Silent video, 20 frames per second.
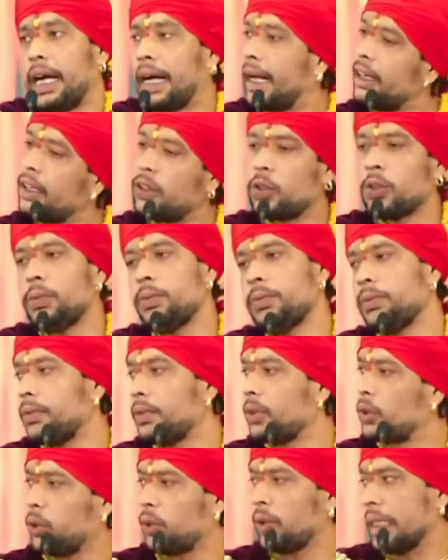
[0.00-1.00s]
अगर तुम
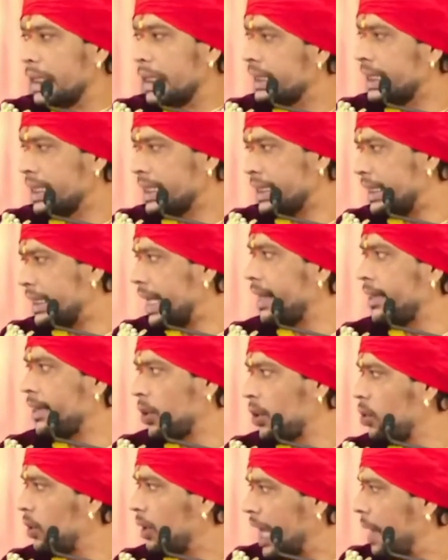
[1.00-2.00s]
थोड़ा सा साध
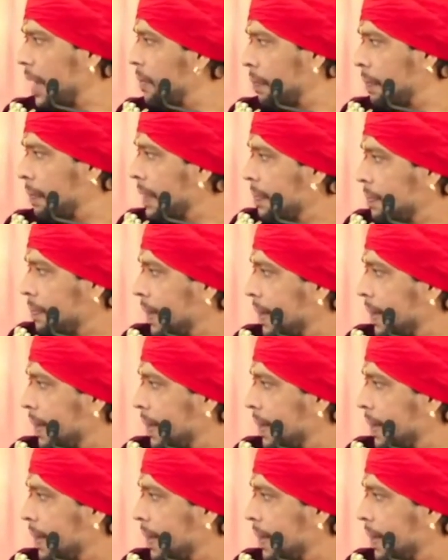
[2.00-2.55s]
कि हम अपनी